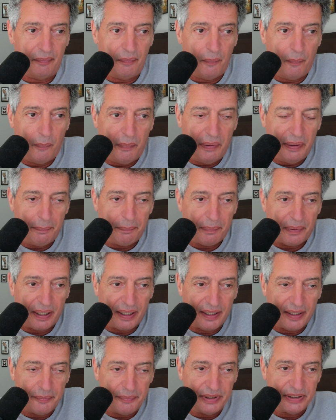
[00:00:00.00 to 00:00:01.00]
Мы
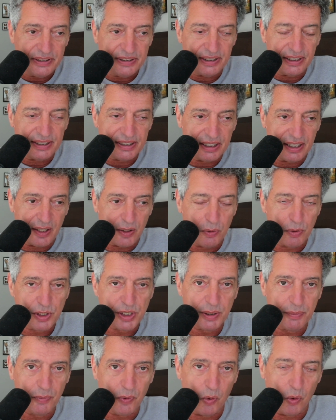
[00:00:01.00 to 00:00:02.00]
программисты с
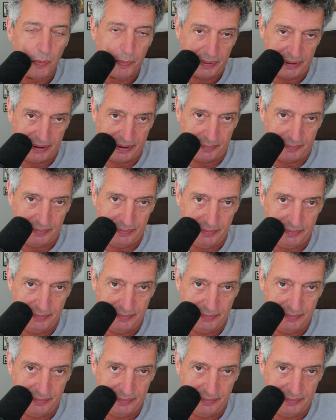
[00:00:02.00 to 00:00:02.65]
хорошим опытом,